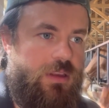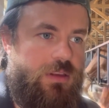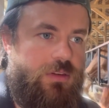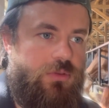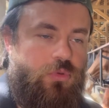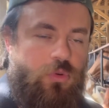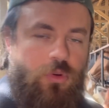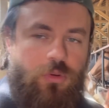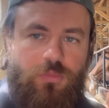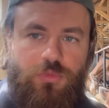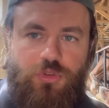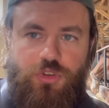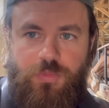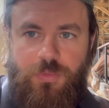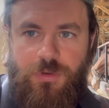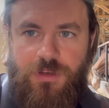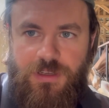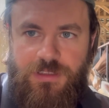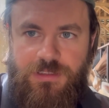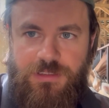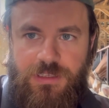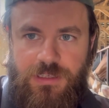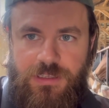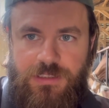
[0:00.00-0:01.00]
Dolmuş
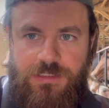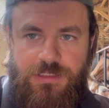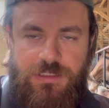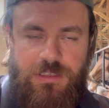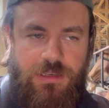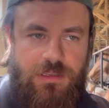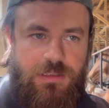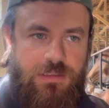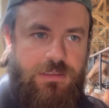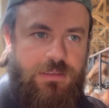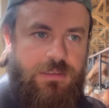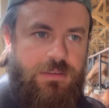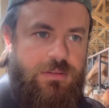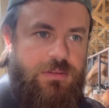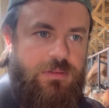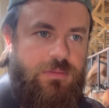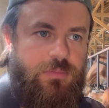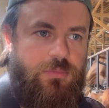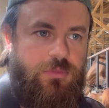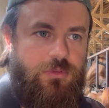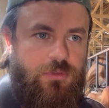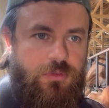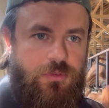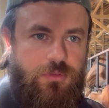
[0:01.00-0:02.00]
biraz geç geldi.
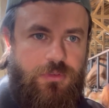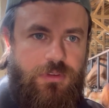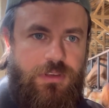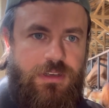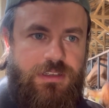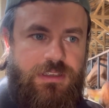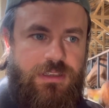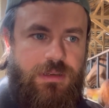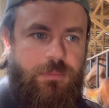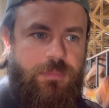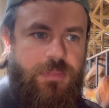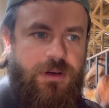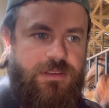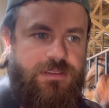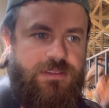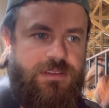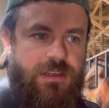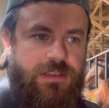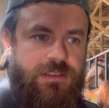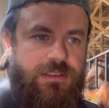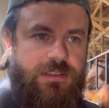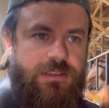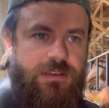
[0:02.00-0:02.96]
Bugün günlerden pazar.